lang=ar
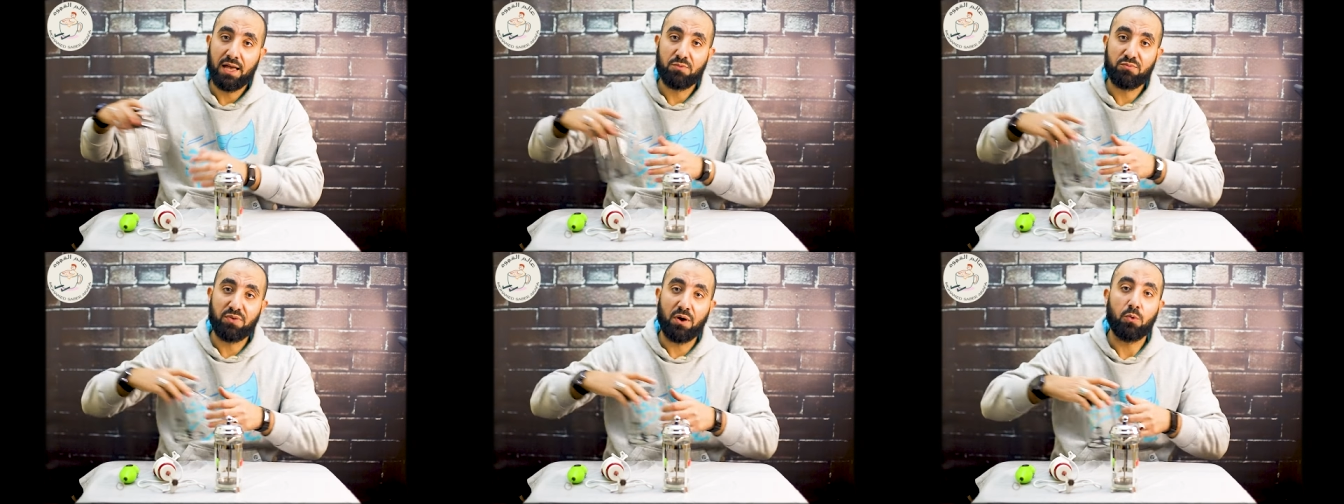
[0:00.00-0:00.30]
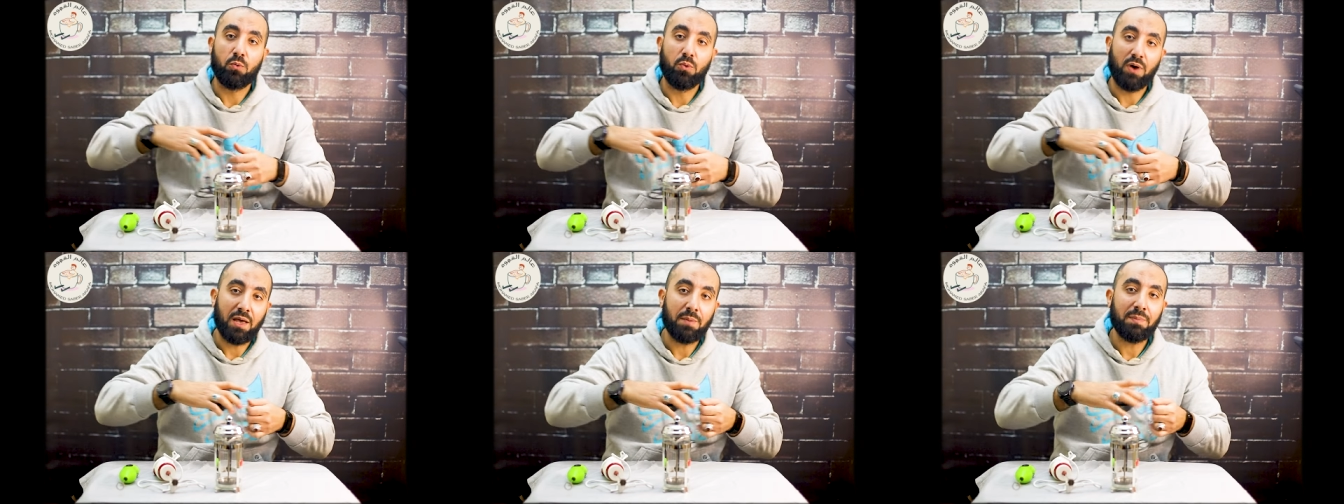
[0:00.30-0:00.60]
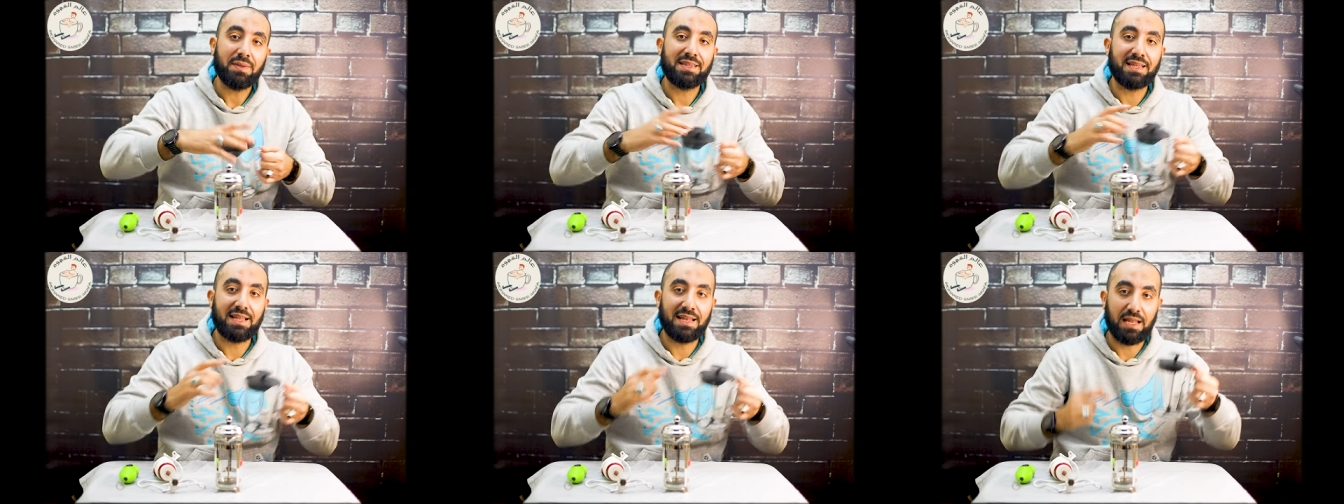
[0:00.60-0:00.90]

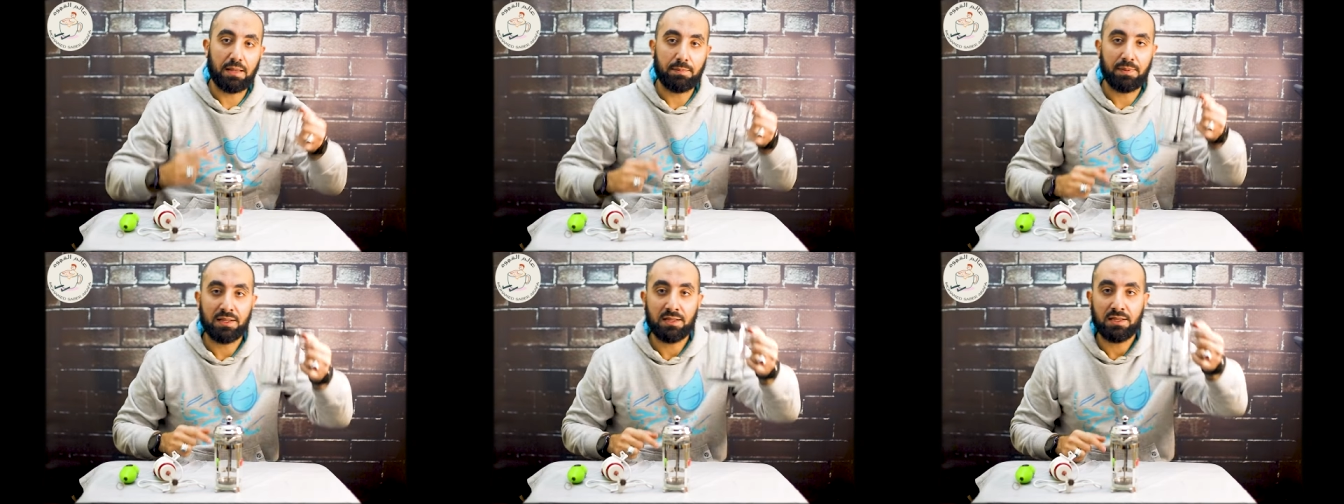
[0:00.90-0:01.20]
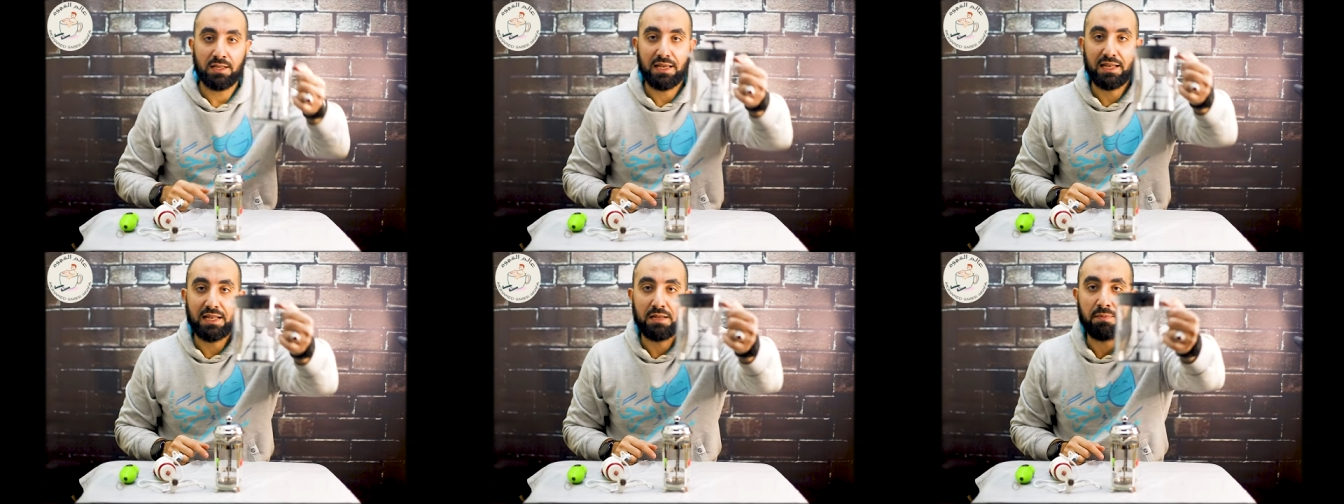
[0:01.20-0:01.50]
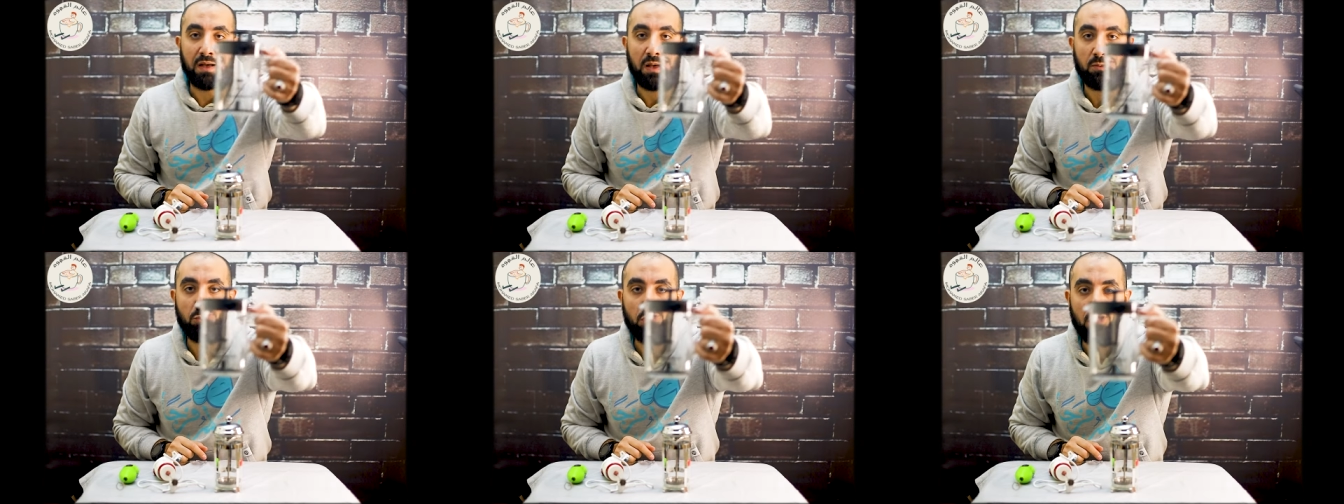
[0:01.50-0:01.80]
فوامه اللبن
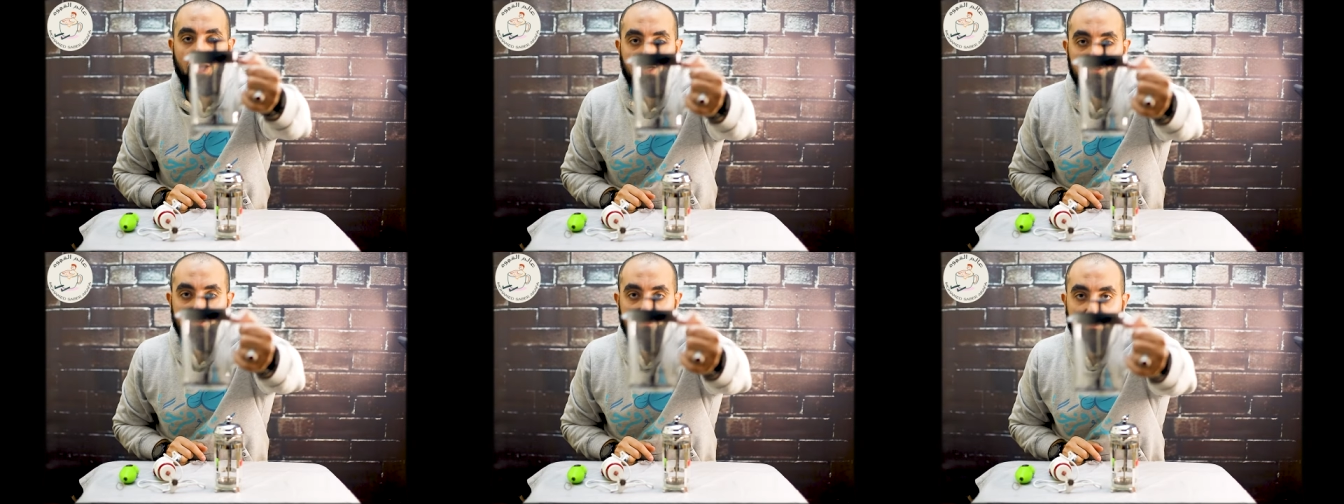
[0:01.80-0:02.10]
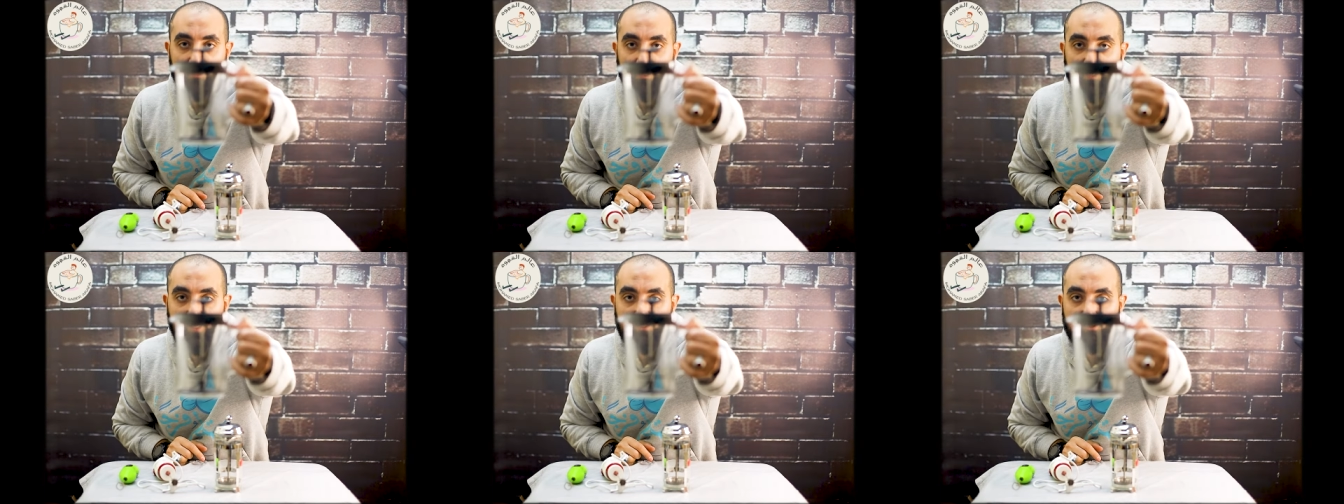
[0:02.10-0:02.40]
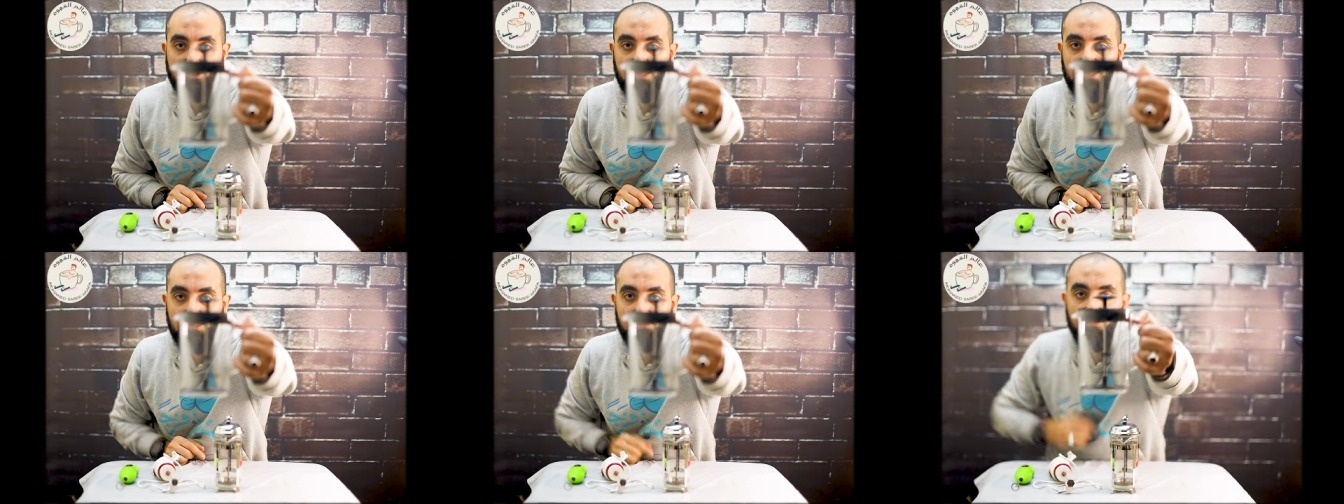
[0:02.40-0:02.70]
اللي معموله اصلا
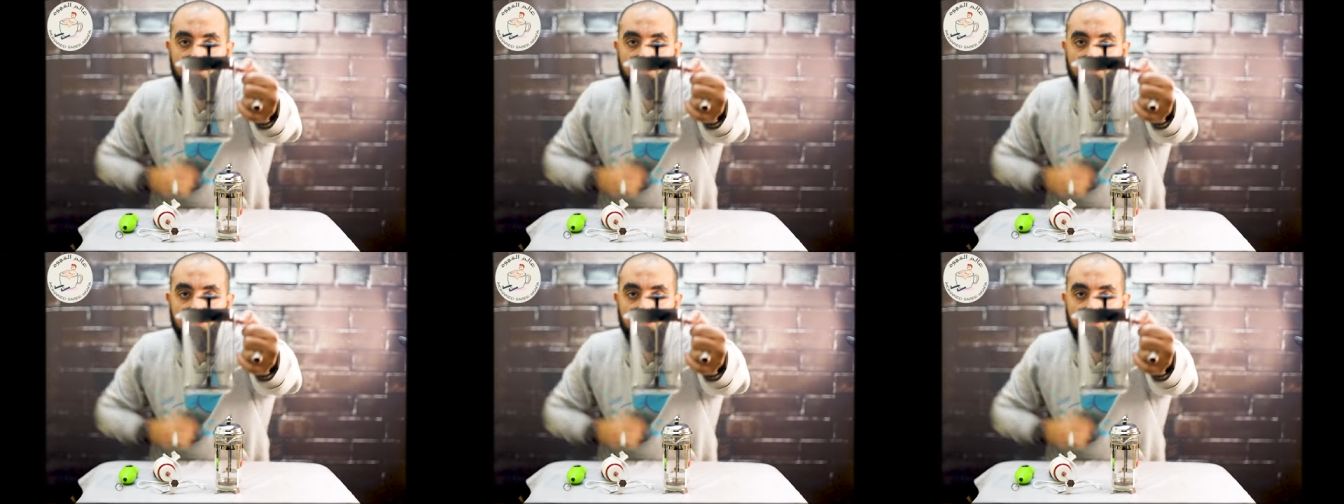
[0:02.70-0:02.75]
عشان